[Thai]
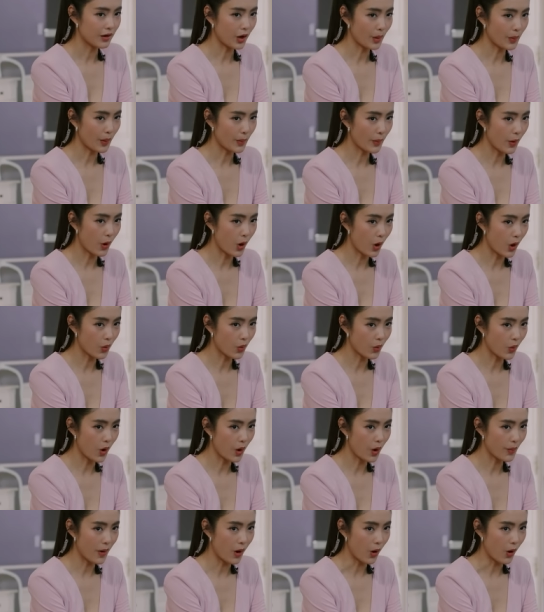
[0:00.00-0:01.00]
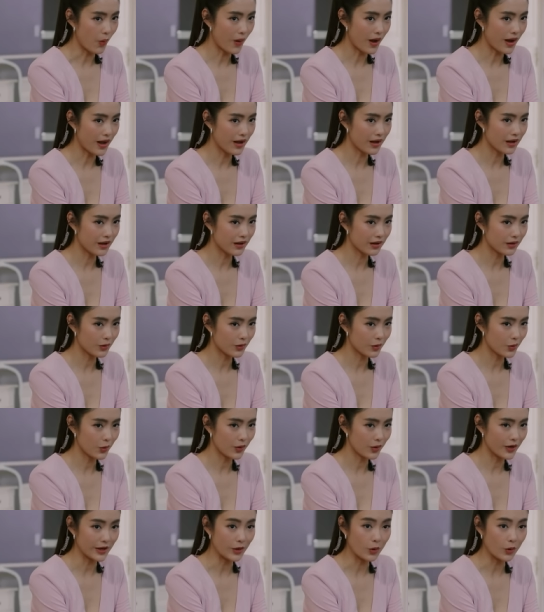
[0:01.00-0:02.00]
รปภ.ว.บอกว่า
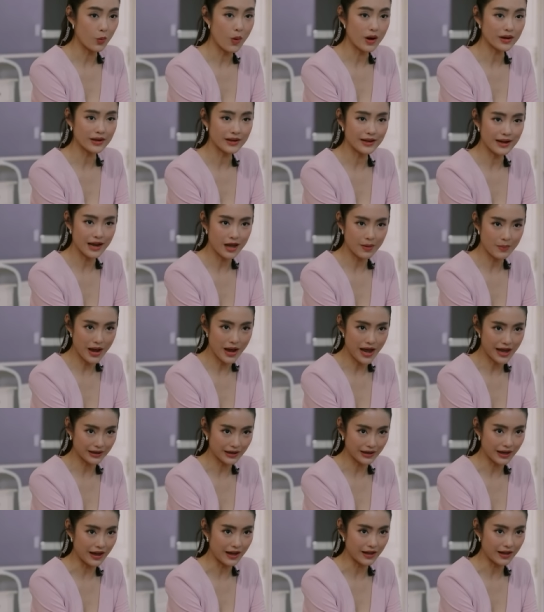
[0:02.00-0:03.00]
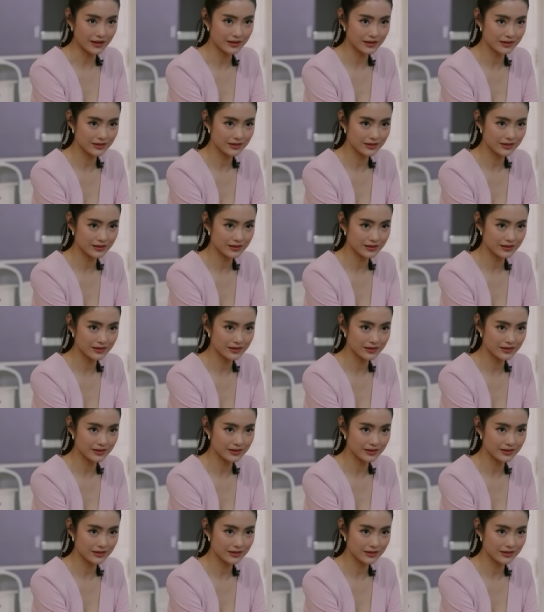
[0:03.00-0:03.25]
คุณลินอ้วกที่หน้าบ้านค่ะ